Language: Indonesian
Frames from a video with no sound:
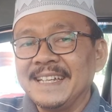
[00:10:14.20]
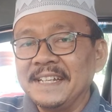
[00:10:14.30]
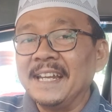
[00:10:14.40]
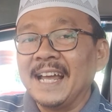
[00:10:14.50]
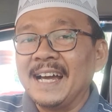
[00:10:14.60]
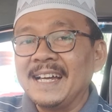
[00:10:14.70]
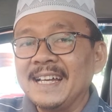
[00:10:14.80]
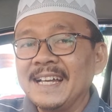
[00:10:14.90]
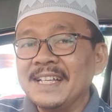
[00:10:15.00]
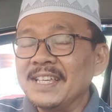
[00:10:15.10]

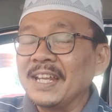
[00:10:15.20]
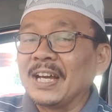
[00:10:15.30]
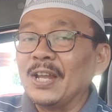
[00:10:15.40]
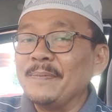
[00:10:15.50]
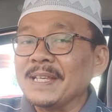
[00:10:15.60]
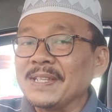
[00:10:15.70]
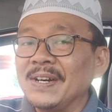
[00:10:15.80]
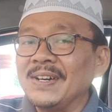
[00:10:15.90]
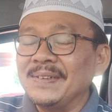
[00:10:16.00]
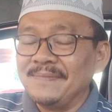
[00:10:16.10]
Inilah jadi kalau
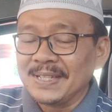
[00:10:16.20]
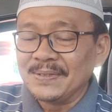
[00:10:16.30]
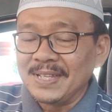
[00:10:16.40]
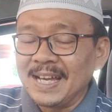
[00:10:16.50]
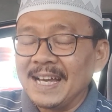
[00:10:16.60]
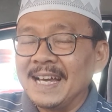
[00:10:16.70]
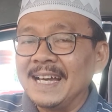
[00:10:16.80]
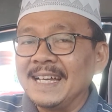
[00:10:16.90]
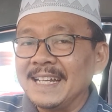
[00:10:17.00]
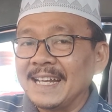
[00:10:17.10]
besok,
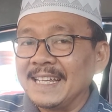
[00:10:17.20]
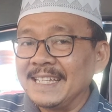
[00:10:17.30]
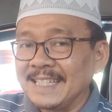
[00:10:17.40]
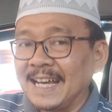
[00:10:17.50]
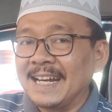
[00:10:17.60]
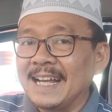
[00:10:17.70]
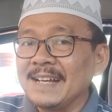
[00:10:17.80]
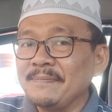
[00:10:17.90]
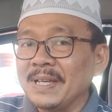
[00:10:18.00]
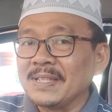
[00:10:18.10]
maksudnya dari
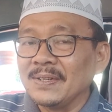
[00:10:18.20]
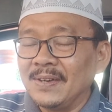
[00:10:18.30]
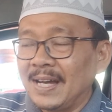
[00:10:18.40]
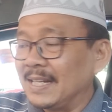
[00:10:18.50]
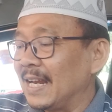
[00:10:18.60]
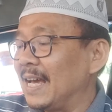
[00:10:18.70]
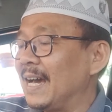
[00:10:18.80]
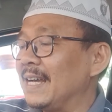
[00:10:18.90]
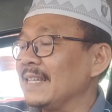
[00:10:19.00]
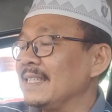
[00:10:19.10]
sekarang, besok adalah
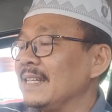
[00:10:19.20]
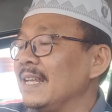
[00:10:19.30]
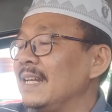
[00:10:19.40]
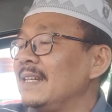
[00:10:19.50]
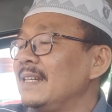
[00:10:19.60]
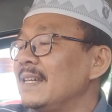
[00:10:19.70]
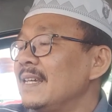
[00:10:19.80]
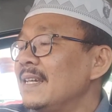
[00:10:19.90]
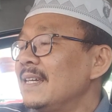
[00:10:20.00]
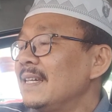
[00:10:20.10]
hari Senin,
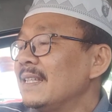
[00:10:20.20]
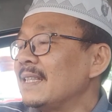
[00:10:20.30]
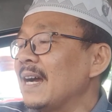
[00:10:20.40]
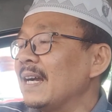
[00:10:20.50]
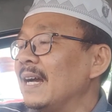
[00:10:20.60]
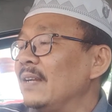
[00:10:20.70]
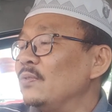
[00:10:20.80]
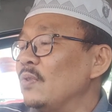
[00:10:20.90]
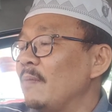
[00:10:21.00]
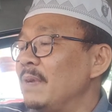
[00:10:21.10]
tanggal
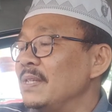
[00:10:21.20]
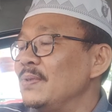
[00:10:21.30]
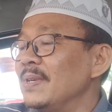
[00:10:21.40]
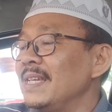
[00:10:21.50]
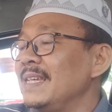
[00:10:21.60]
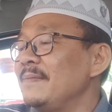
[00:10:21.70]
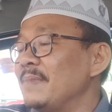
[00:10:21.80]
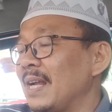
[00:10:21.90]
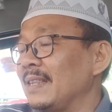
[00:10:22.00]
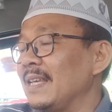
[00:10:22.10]
12 Juli,
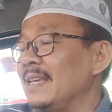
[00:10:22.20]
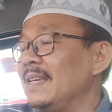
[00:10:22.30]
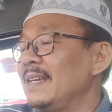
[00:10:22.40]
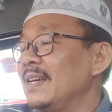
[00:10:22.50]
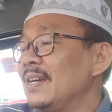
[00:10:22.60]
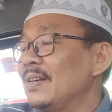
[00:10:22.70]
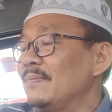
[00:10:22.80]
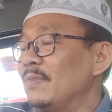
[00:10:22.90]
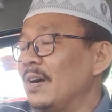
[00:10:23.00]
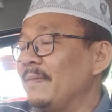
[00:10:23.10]
berarti
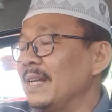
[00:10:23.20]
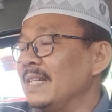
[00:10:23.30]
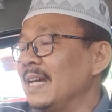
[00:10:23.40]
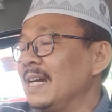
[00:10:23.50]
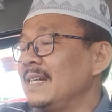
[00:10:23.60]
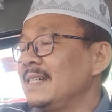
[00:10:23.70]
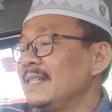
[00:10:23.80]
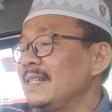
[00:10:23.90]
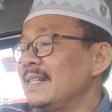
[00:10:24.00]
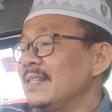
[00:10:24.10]
Muhammadiyah
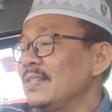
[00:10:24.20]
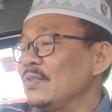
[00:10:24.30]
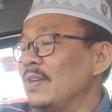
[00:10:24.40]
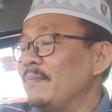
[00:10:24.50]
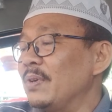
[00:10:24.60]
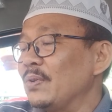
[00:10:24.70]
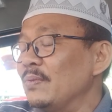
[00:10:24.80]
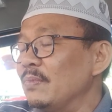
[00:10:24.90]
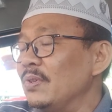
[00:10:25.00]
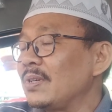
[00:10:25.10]
sudah
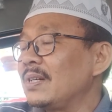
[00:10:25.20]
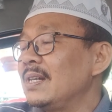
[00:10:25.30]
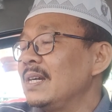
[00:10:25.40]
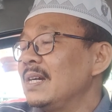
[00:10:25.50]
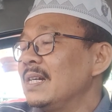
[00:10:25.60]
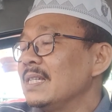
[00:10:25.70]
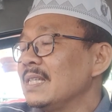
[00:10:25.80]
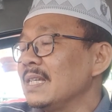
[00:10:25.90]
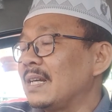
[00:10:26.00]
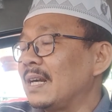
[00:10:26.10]
berumur
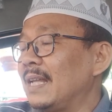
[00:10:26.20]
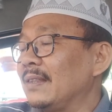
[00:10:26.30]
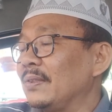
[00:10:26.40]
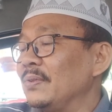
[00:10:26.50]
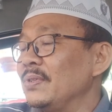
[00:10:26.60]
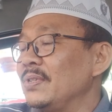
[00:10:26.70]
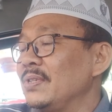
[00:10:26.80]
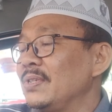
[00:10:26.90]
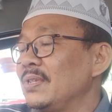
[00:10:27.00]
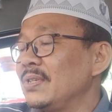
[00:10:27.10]

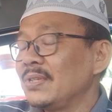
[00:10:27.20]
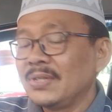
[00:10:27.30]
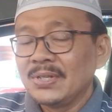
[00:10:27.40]
100